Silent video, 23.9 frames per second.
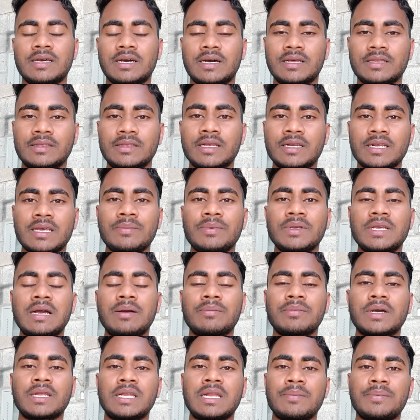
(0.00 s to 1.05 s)
अंदर का भी काम
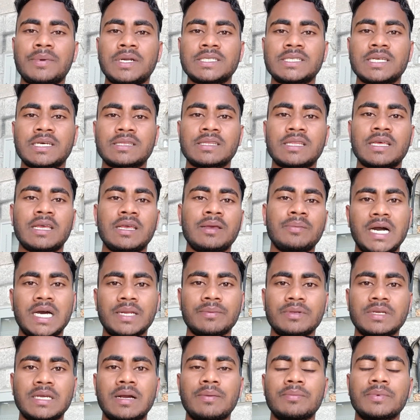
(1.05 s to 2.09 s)
करना पड़ सकता है बाहर
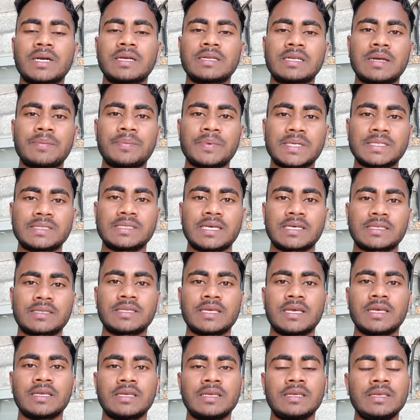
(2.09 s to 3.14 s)
भी काम करना पड़
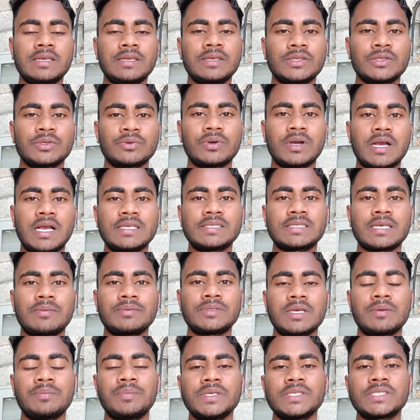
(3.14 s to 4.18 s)
सकता है तो गैस आप
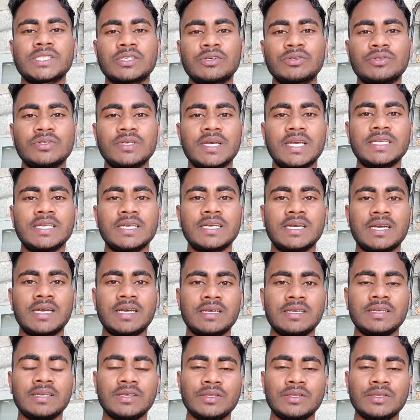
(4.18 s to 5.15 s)
जब भी सऊदी आइएगा